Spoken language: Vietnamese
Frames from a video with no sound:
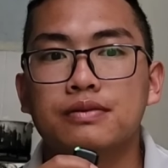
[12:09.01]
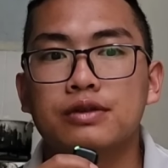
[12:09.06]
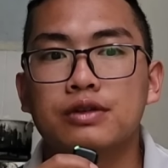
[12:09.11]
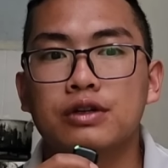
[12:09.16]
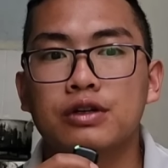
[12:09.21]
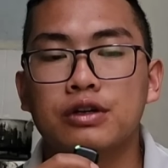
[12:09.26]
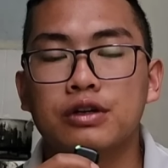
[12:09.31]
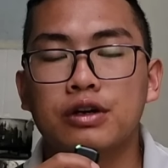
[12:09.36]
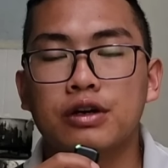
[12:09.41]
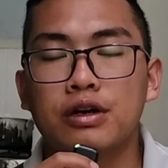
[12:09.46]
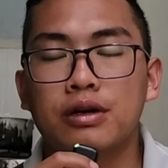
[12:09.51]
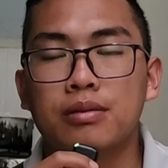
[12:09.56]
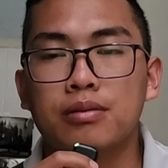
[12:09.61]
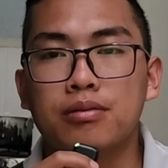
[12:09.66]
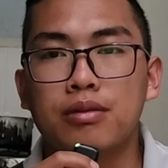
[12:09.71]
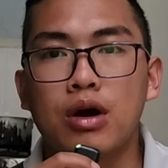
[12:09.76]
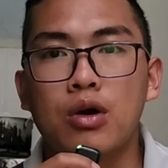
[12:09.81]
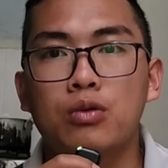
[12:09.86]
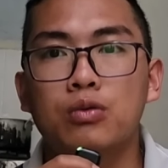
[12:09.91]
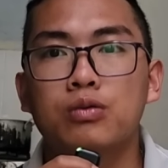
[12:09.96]
người
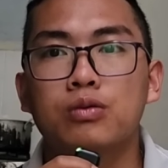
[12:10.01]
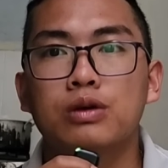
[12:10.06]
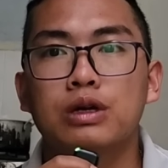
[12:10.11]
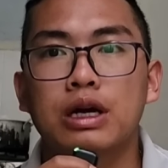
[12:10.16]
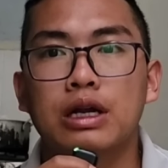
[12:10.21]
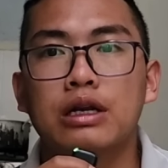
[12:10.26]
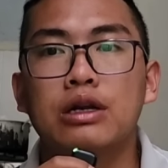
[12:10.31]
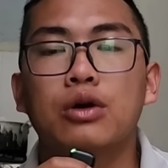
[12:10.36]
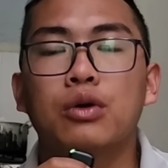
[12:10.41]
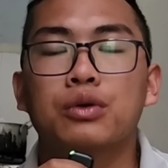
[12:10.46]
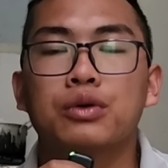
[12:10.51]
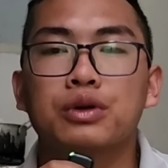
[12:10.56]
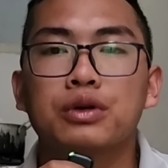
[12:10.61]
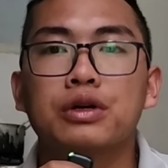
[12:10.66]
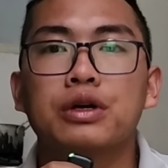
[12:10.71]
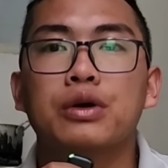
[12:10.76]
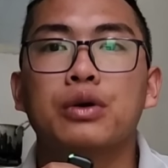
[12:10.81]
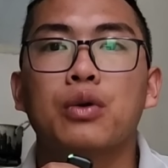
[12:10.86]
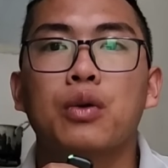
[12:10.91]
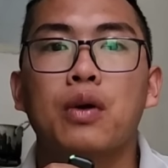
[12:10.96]
mông lấn đột
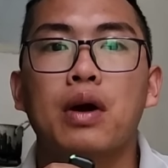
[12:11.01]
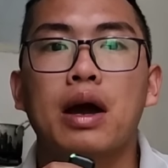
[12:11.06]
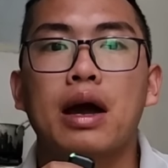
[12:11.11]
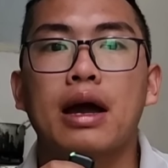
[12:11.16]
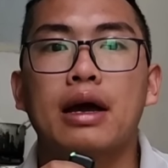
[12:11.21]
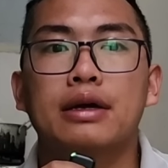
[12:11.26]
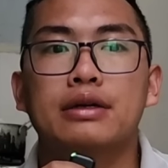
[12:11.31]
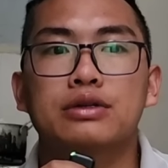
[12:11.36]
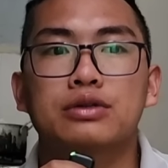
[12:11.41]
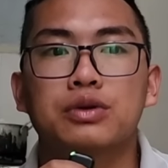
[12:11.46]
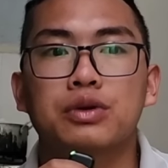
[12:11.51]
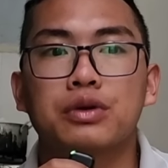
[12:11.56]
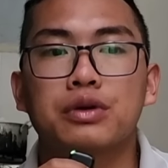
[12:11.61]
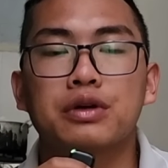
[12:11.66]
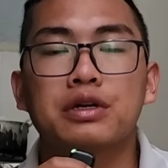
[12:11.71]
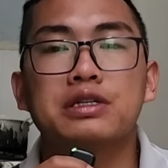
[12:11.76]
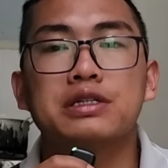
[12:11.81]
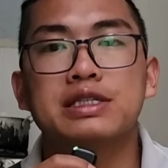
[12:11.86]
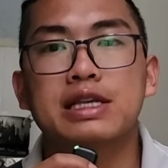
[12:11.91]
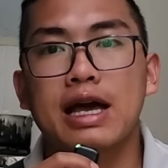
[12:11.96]
người hoa rồi
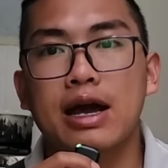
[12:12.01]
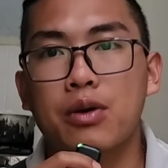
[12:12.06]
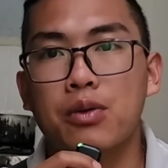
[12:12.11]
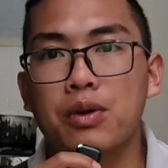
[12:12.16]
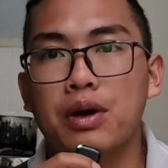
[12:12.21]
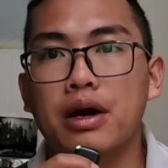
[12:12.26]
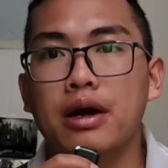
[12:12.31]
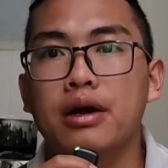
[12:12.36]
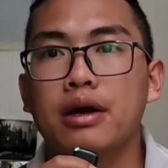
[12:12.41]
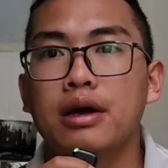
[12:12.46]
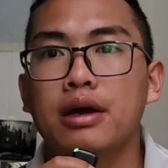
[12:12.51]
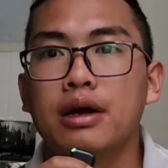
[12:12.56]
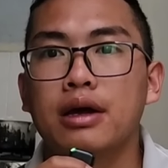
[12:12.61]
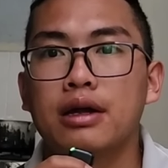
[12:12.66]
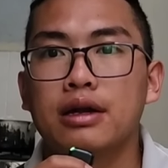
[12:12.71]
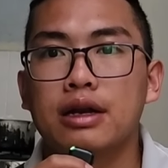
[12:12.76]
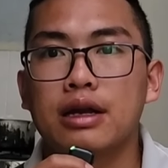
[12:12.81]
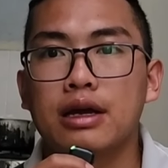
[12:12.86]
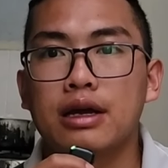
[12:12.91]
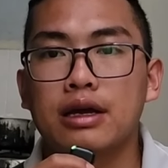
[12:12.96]
người giao á
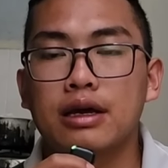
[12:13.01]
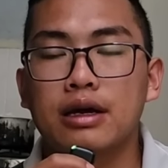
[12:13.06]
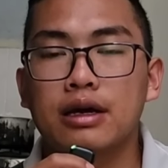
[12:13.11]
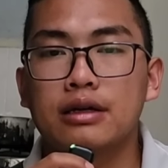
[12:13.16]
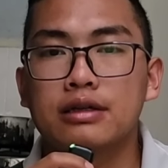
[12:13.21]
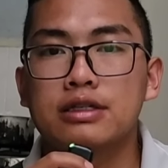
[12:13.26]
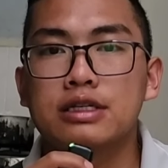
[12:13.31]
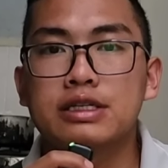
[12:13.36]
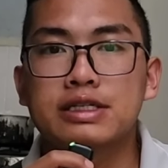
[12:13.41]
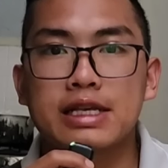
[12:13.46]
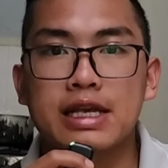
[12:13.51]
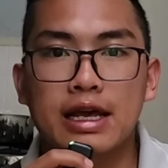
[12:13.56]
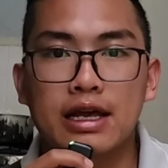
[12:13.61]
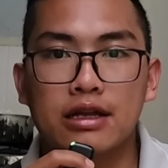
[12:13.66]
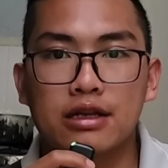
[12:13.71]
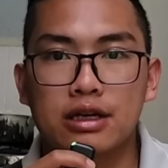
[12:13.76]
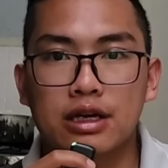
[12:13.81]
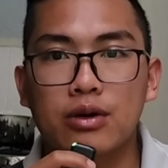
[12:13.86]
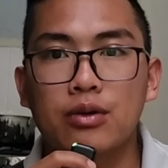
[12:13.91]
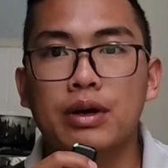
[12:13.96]
để à, chia sẻ
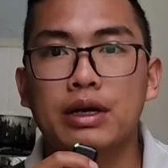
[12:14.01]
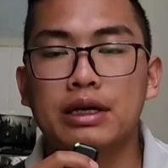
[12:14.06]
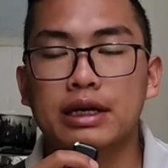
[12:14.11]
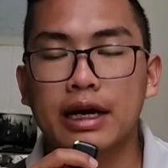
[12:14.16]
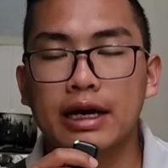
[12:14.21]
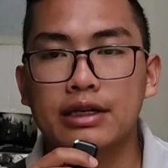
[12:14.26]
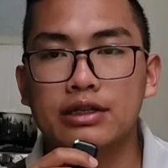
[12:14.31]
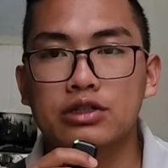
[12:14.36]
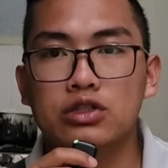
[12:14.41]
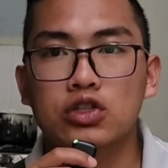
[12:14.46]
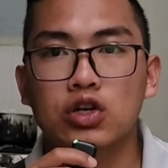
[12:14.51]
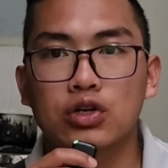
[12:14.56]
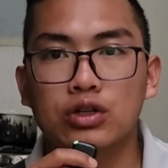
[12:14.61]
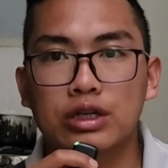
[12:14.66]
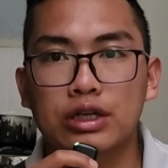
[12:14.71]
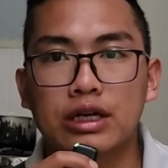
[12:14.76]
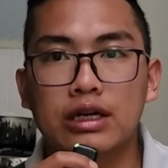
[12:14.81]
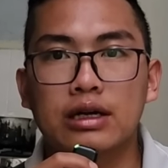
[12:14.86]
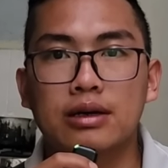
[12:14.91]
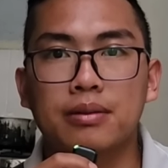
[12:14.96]
những cái hoàn cảnh cho
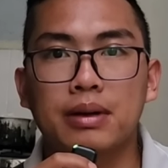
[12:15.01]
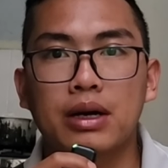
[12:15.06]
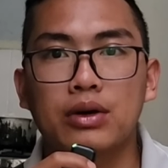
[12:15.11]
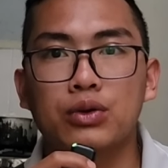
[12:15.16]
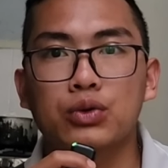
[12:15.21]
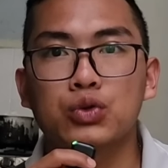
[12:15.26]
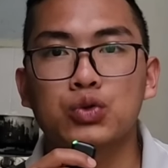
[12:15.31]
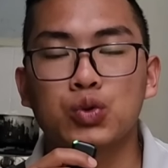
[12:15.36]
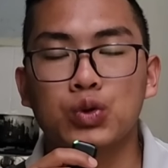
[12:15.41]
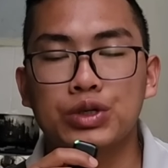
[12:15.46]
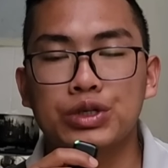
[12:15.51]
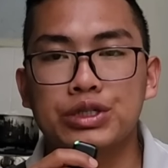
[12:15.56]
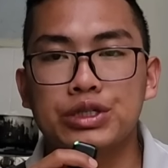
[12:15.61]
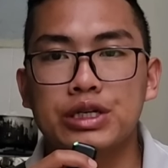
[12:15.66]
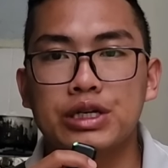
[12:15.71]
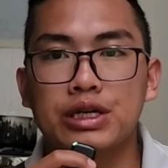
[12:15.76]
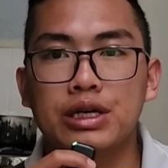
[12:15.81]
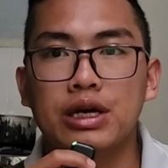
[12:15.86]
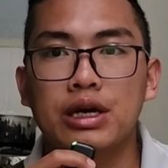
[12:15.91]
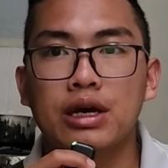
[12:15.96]
tất cả các bác cô chú anh
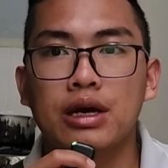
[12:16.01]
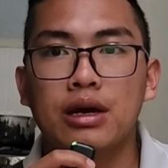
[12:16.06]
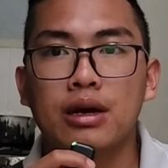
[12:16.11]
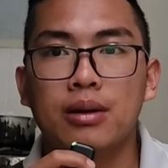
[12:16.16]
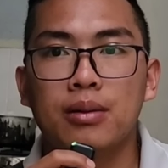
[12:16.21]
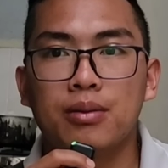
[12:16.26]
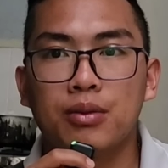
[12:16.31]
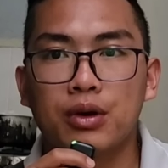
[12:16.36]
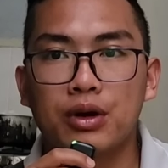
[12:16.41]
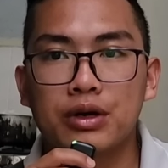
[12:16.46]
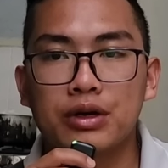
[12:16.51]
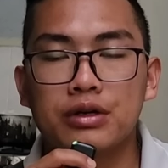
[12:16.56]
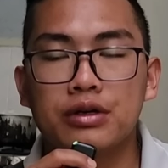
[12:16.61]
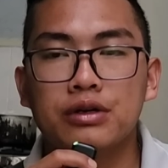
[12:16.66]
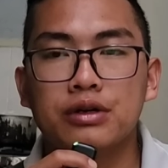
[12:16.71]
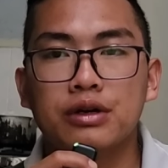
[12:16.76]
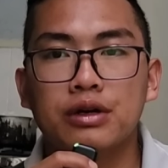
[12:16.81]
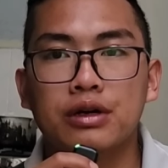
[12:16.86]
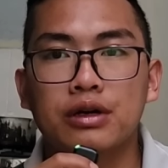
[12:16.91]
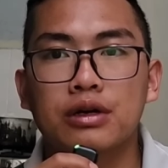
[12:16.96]
chị mọi
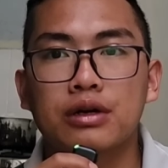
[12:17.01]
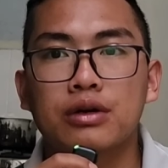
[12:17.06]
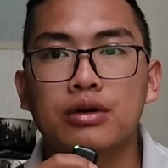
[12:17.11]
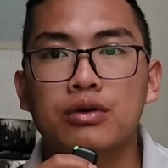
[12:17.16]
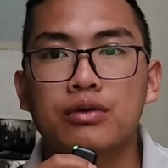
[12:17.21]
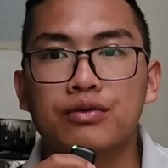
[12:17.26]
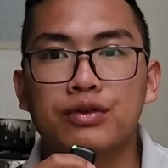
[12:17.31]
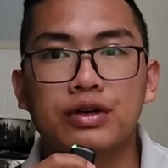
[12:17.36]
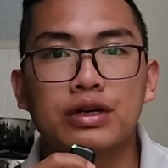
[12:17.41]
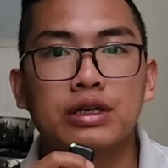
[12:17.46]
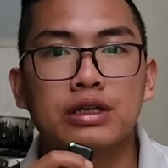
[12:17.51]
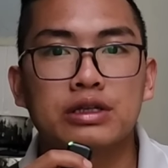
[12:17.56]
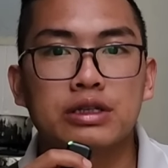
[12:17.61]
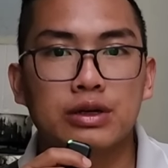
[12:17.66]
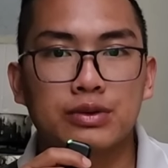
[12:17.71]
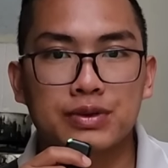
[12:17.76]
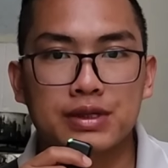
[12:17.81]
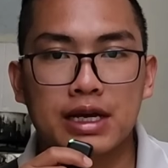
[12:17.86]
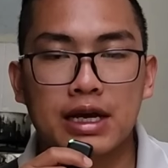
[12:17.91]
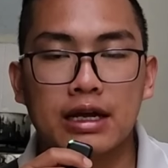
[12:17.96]
người cùng với
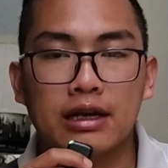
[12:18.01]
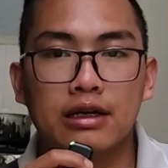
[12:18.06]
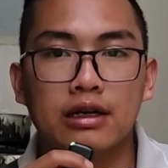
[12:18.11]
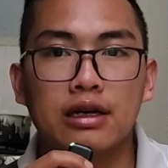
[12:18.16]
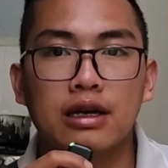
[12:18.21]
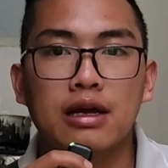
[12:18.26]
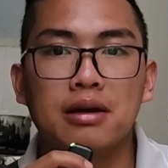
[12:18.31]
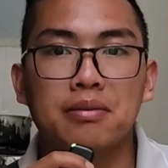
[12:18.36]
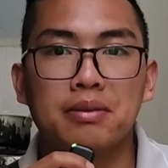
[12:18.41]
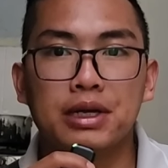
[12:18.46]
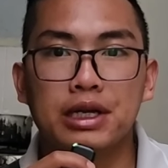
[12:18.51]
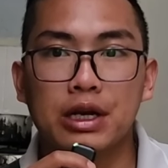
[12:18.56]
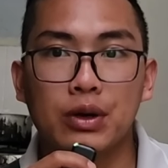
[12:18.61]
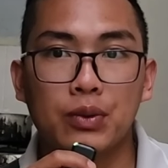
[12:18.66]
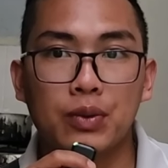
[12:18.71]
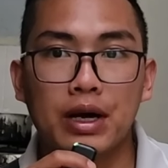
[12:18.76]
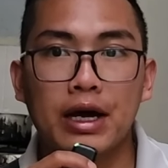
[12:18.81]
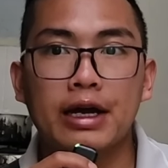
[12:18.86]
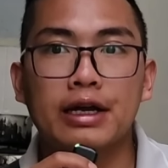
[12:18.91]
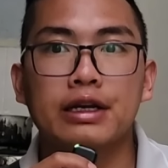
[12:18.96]
cháu san để mình
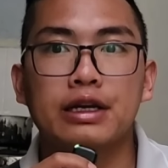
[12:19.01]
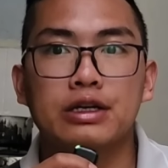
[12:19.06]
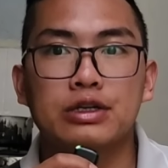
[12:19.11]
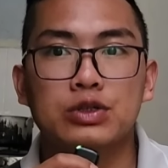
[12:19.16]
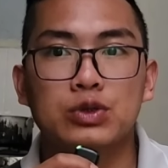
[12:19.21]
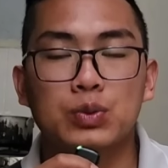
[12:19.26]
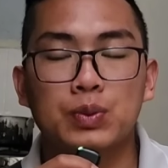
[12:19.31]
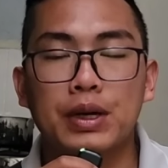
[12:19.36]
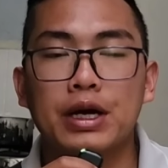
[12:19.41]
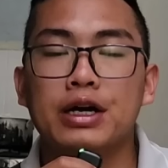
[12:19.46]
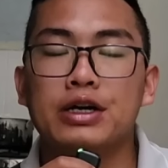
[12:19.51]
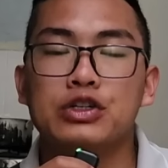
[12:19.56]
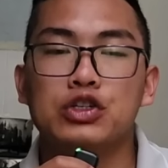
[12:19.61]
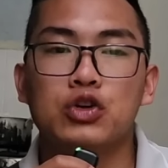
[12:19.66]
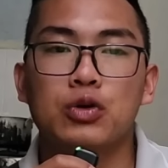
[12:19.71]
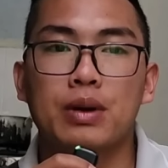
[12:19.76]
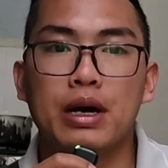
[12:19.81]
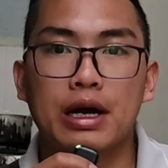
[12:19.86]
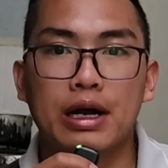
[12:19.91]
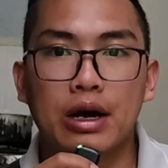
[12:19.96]
đồng hành để giúp đỡ
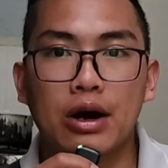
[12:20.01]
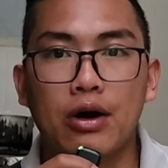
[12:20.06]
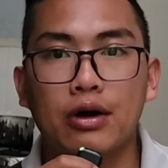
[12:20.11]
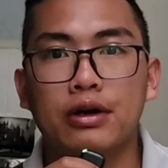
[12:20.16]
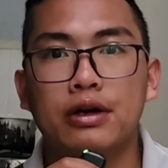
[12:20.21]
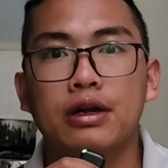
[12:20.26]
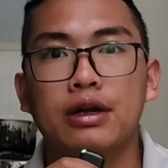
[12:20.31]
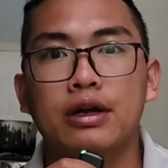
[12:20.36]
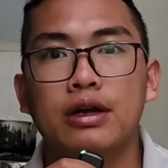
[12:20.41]
cho bà con